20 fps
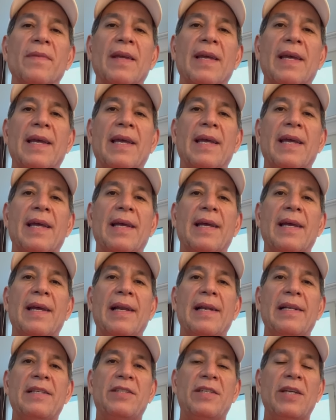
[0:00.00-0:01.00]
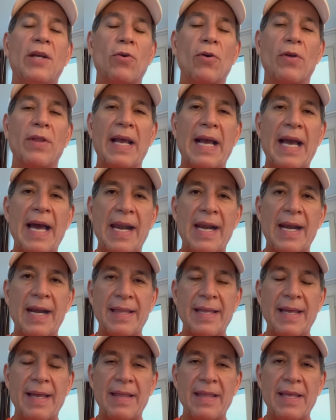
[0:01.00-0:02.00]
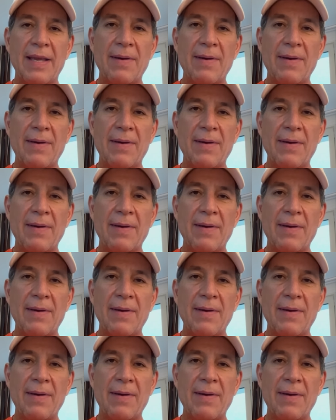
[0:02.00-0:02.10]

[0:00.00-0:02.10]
Eh, el chico de, gar, de,